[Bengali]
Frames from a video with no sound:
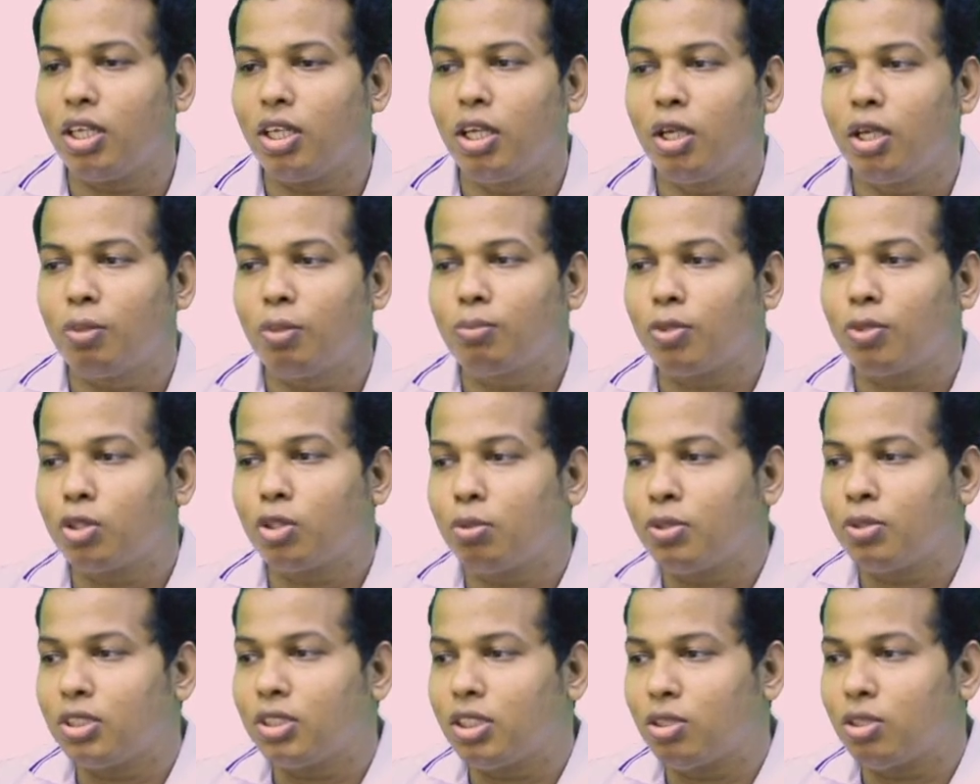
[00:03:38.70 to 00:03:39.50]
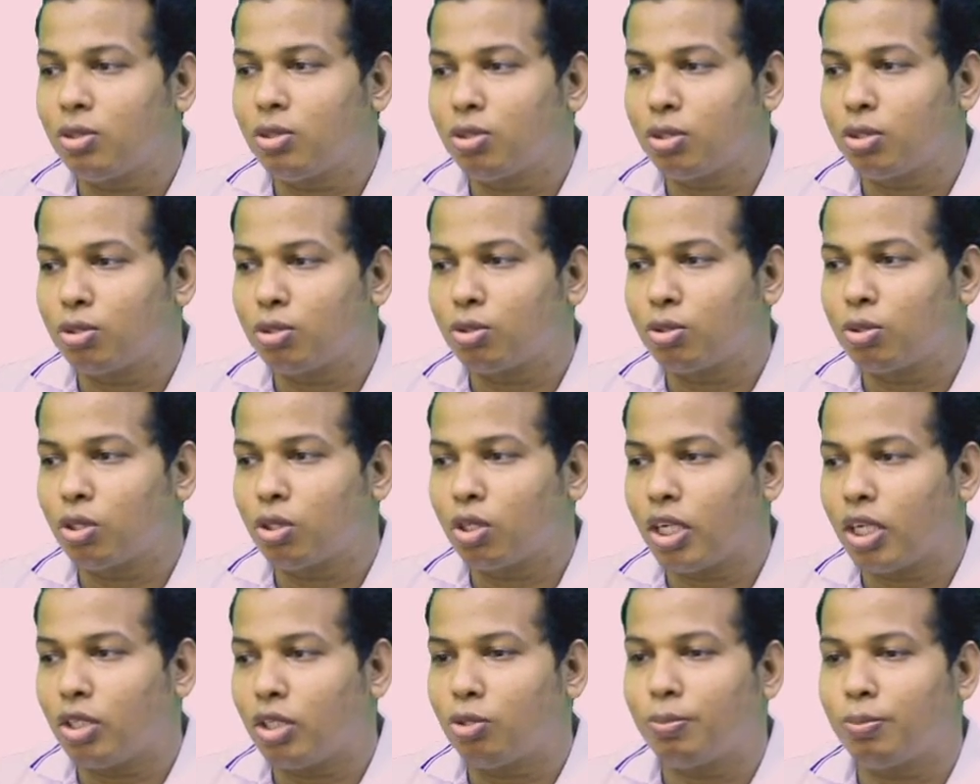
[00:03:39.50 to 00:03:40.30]
প্রথমে চিহ্নযুক্ত
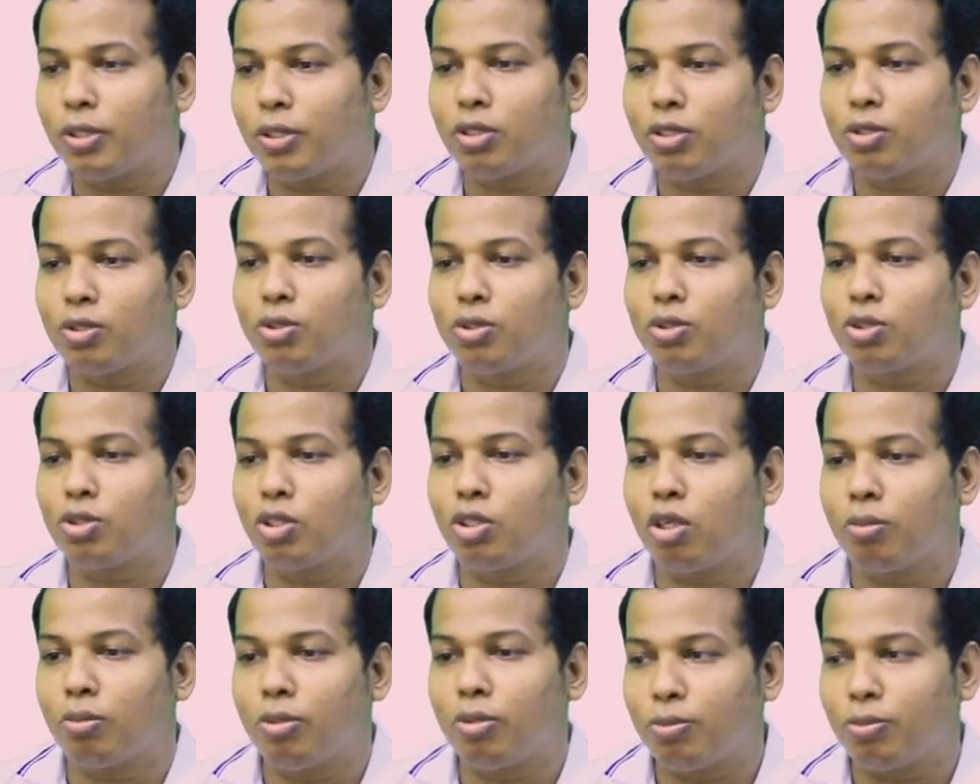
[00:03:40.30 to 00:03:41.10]
সংখ্যায় রূপান্তর করতে হবে